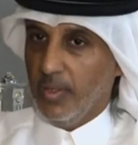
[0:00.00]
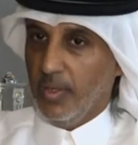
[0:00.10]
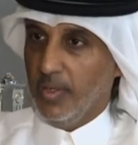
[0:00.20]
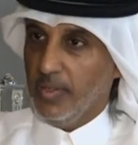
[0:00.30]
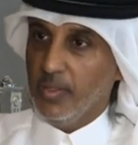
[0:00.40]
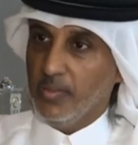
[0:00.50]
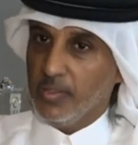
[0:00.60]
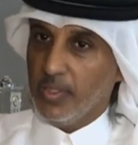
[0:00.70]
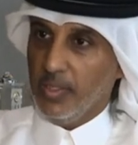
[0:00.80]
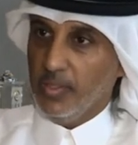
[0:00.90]
احنا عندنا
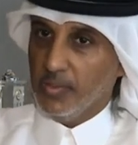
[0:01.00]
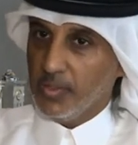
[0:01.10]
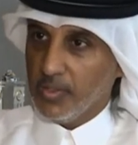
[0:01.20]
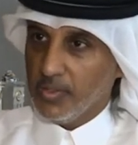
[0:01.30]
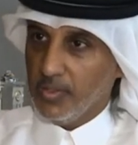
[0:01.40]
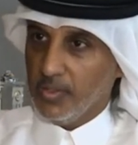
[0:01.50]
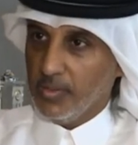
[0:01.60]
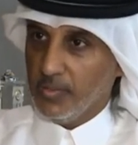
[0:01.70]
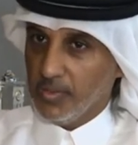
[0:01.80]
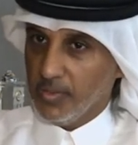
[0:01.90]
مشكلة الحين مش كاس
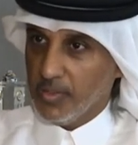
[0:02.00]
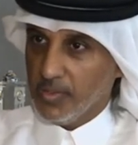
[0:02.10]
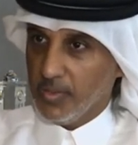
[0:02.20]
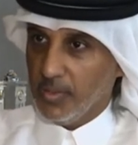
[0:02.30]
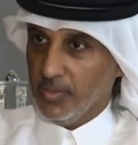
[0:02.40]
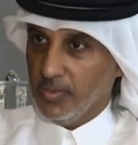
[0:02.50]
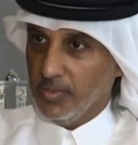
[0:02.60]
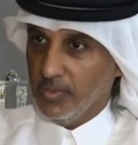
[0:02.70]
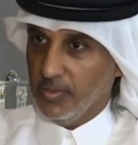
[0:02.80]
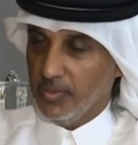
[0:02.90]
مش كاس الخليج
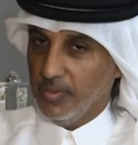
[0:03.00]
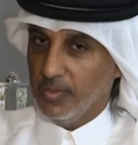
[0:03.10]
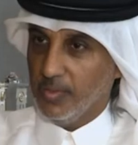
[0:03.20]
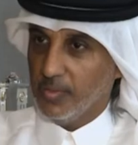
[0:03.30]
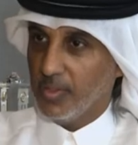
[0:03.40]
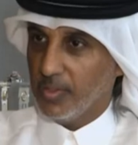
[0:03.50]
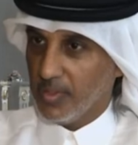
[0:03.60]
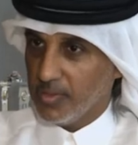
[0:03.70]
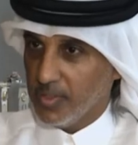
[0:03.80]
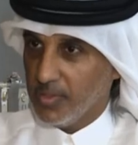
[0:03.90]
عندنا مشكلة
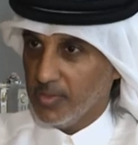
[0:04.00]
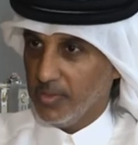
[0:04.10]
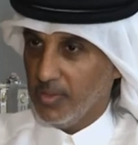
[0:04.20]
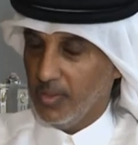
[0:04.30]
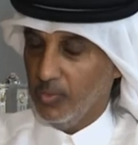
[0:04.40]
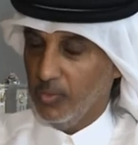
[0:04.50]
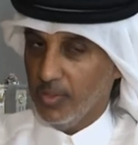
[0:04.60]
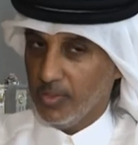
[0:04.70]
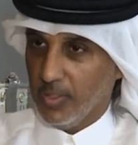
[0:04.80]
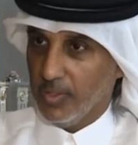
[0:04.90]
كاس اسيا او
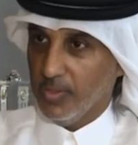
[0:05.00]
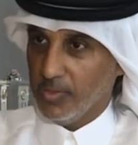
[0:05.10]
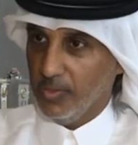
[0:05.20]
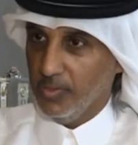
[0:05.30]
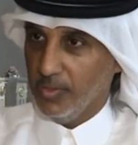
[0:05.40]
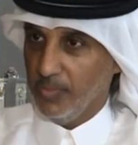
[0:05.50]
الاتحاد الاسيوي